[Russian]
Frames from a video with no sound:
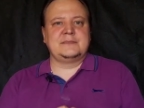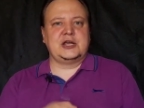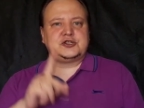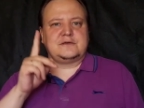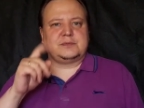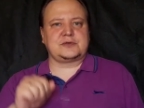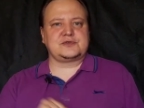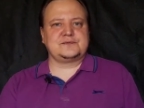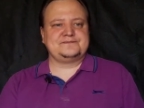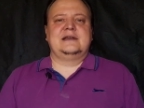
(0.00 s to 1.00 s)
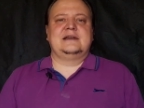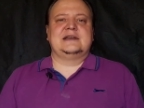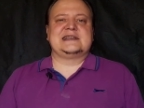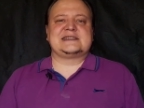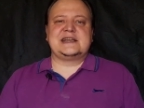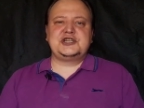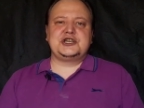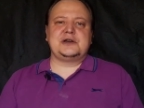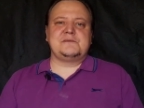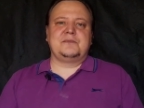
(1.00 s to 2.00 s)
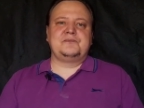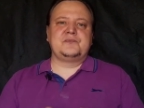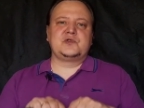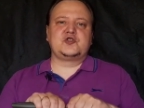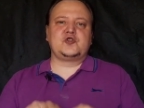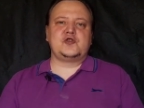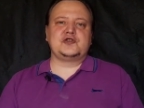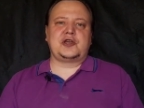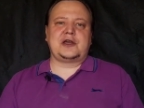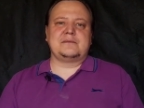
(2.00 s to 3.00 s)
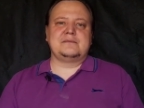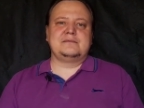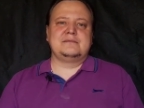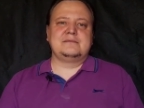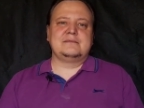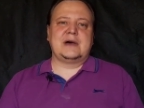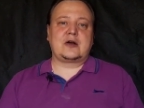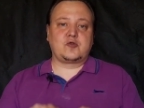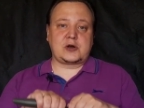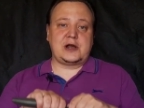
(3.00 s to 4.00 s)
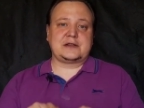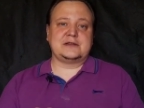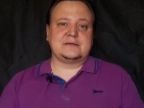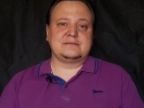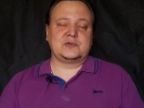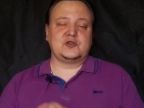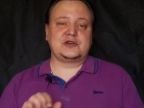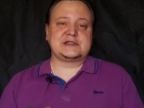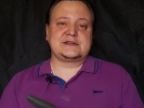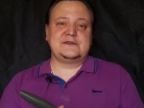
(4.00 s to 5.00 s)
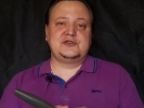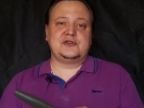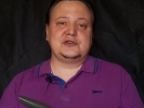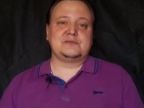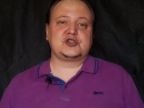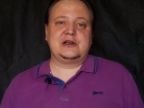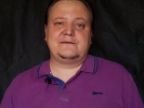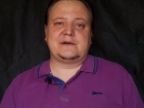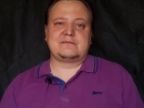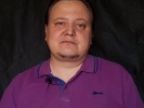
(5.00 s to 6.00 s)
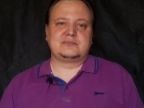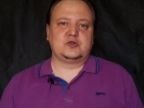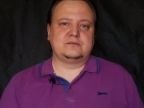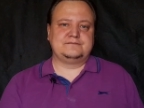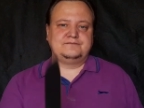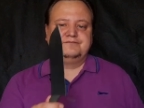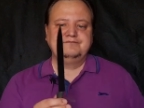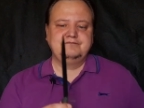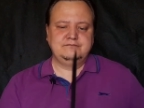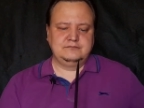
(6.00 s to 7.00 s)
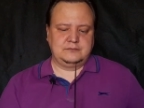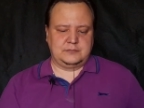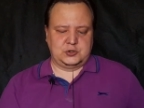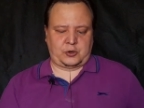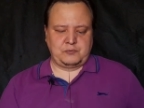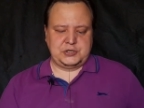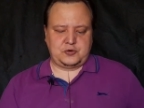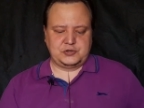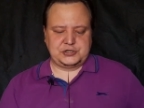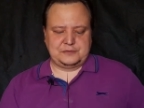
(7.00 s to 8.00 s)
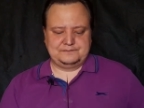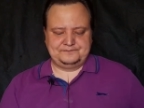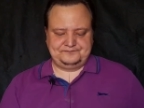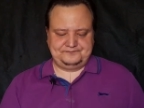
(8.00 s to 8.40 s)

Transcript: Еще вопрос. Зачем тонким, аккуратным, тонко сведенным шефом рубить кости?